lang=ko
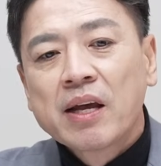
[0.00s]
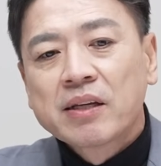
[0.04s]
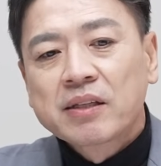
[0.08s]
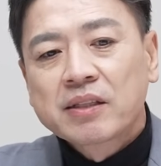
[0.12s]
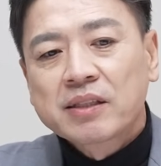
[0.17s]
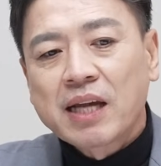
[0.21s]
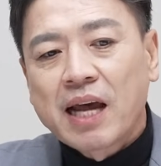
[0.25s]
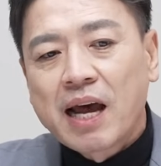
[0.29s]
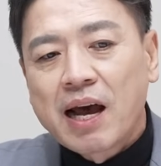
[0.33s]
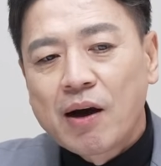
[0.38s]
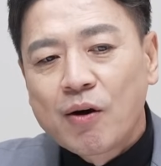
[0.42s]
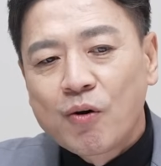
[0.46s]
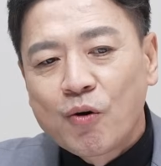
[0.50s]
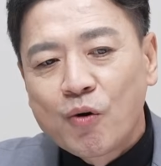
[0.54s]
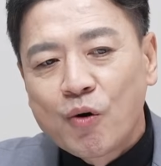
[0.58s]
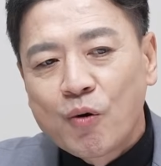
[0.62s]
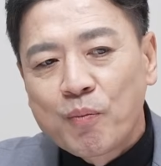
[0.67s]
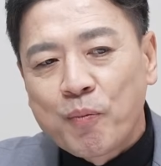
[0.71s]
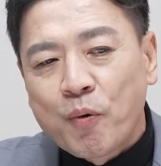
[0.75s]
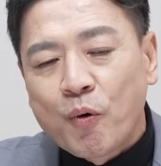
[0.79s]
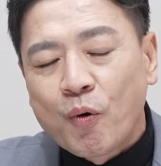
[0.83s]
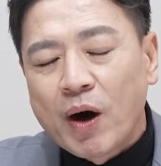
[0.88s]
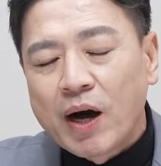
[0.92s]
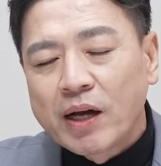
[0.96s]

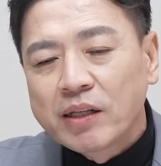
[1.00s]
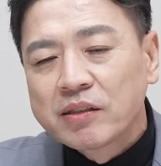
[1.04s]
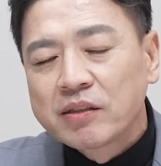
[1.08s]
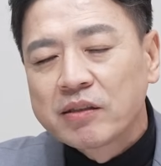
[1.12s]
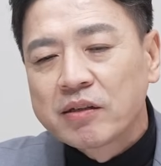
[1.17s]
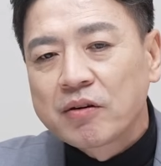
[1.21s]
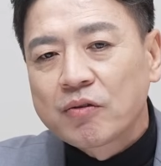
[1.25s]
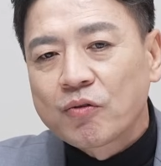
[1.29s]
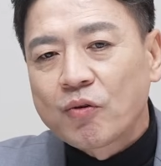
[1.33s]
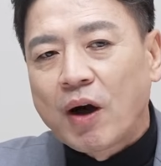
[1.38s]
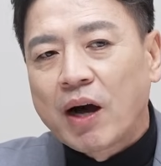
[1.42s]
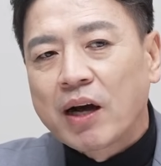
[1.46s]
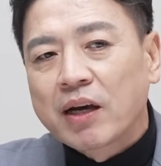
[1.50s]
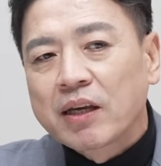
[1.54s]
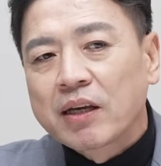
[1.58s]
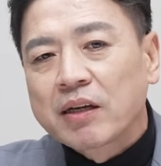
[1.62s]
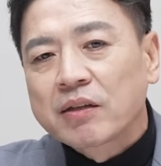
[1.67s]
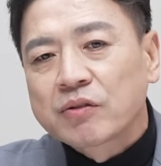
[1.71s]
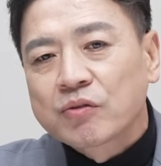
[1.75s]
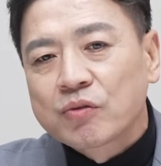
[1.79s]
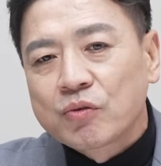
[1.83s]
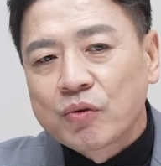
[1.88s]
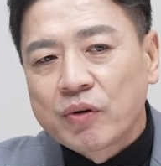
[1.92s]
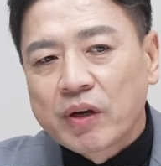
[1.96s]
상호 보완적 관계
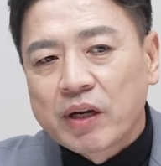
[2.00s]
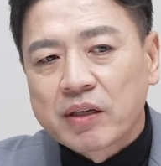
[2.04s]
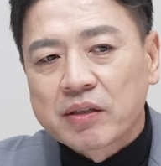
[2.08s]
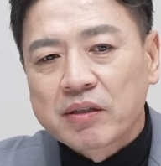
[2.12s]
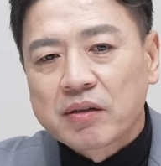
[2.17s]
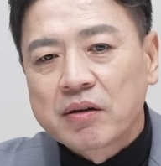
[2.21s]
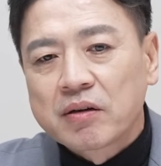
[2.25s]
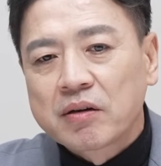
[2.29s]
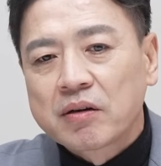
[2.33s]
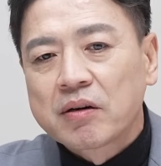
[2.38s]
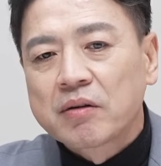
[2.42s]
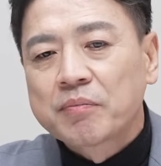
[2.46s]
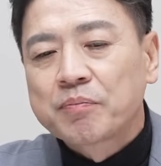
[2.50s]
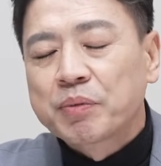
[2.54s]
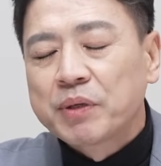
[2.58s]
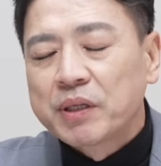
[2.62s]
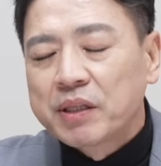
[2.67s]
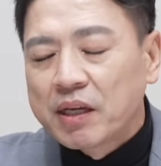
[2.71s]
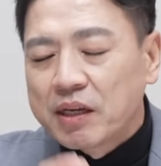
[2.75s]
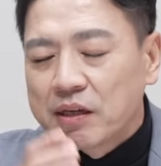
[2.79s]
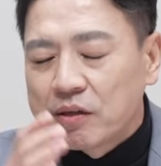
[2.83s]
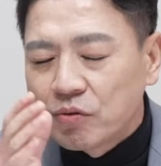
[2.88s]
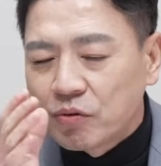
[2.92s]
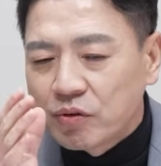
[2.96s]
속에서
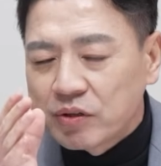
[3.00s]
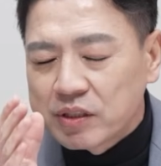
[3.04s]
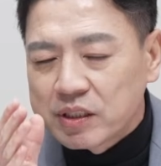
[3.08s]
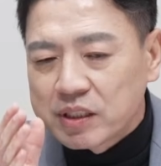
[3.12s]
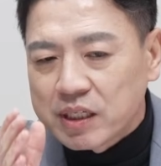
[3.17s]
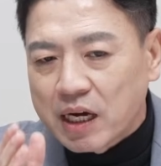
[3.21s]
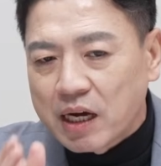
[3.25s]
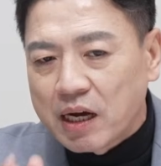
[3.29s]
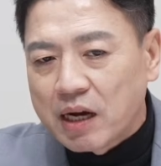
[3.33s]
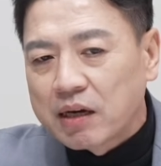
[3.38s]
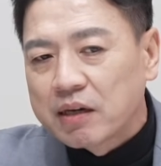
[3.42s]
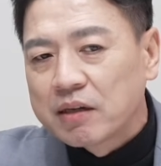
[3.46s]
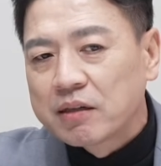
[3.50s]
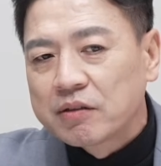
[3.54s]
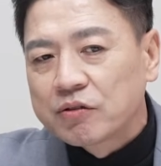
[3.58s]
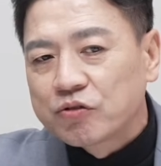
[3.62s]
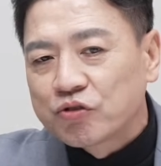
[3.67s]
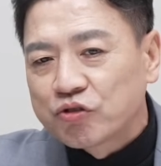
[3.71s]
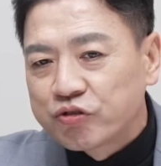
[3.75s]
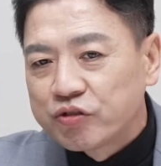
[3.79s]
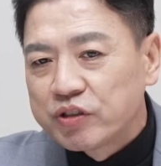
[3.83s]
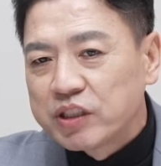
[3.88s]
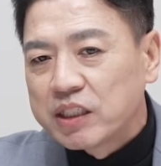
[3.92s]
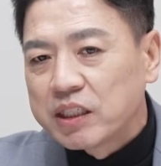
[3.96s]
비대위원장을
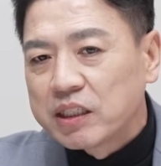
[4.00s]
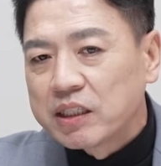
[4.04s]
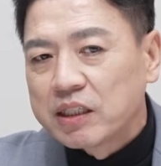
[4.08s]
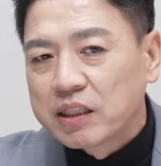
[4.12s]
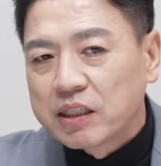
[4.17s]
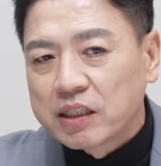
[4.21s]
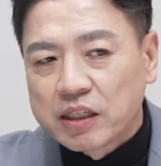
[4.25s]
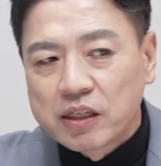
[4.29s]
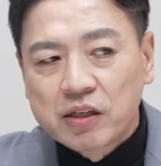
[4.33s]
주니 음.